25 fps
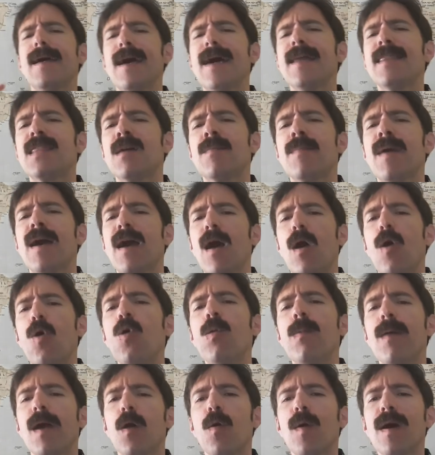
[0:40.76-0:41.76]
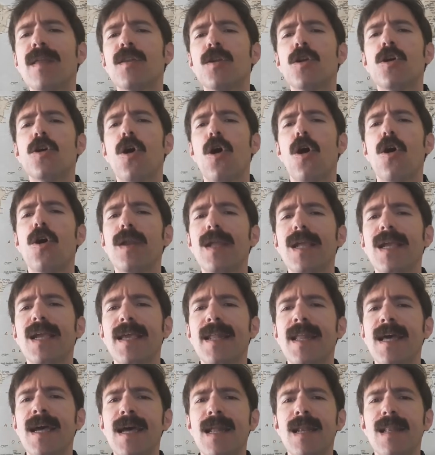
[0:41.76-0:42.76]
Ataman V4
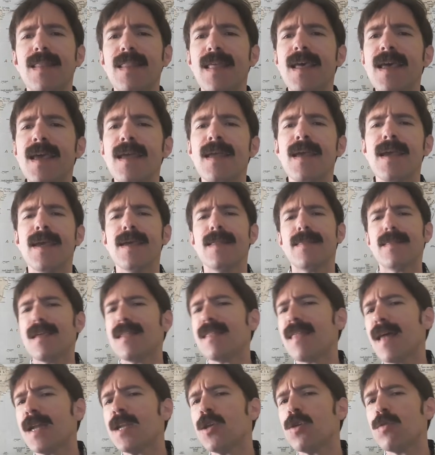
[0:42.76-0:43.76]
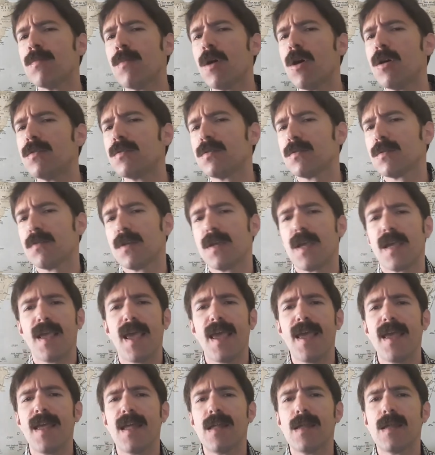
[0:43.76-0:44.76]
original de Titanium Mods
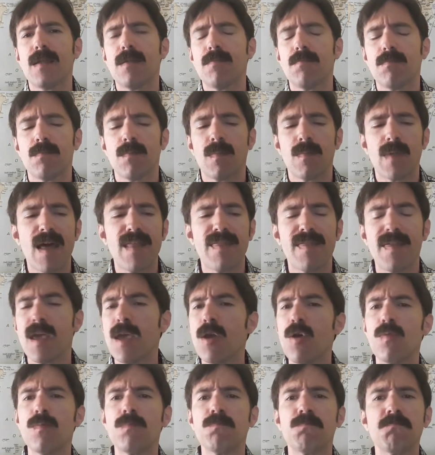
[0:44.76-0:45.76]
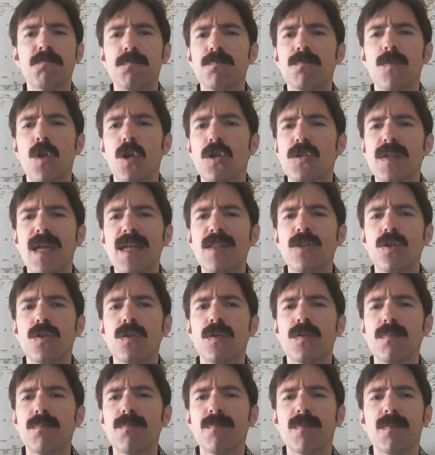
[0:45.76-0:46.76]
que hace los
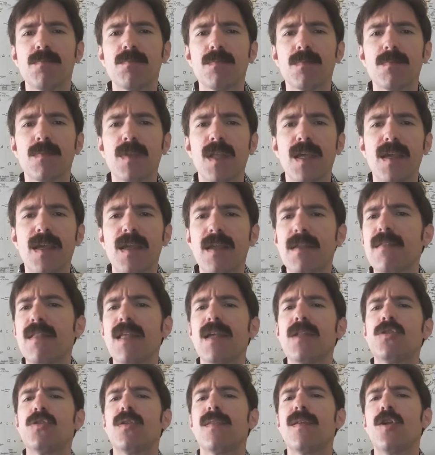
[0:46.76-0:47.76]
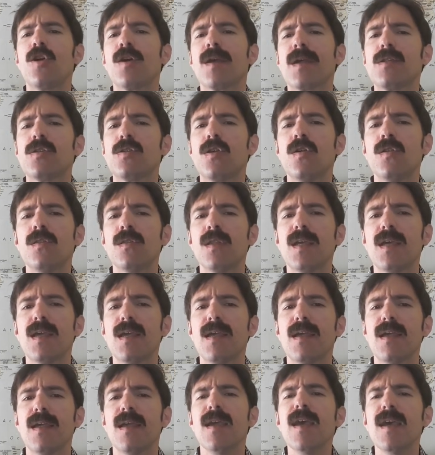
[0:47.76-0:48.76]
atos de, de hecho de los que son
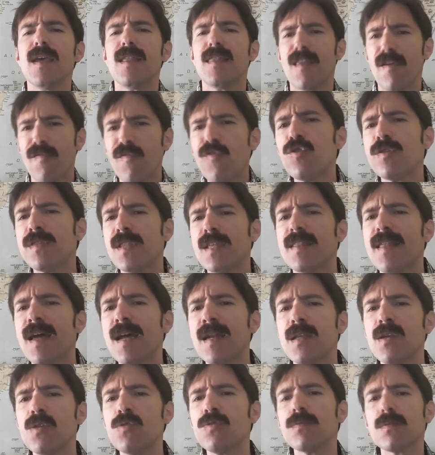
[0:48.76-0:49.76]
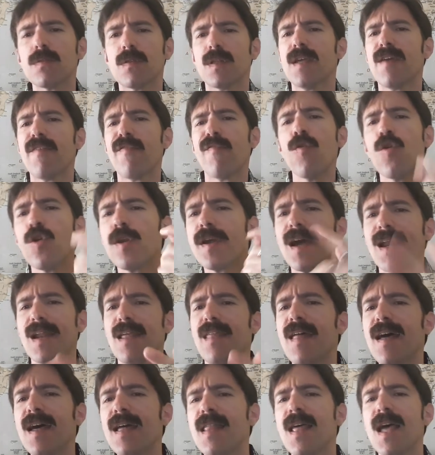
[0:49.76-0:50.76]
de, full titanium, de full
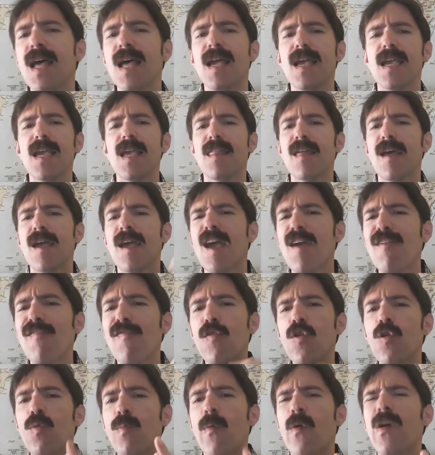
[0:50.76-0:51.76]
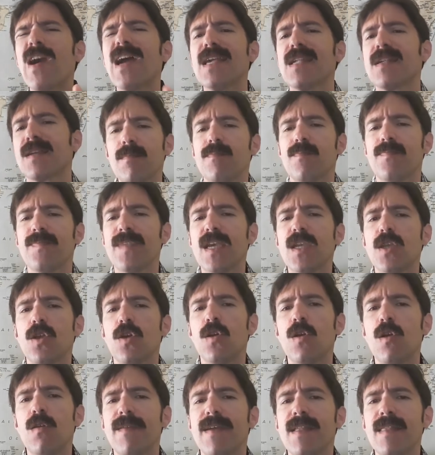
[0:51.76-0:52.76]
calidad y de full price.
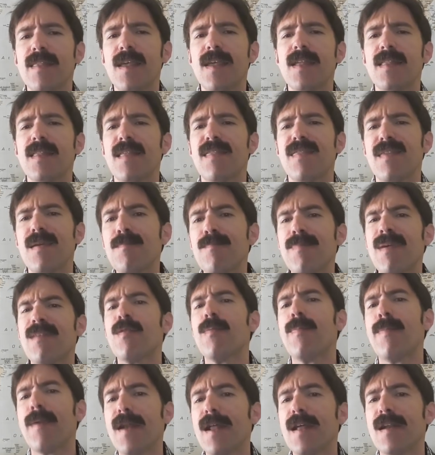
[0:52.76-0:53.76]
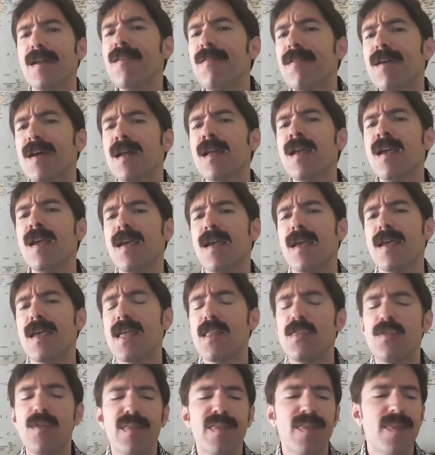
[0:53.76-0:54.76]
Ellos lo venden de 100 pavos para arriba. Y
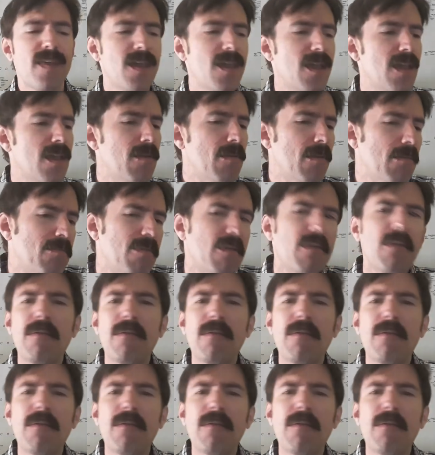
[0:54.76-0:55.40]
entonces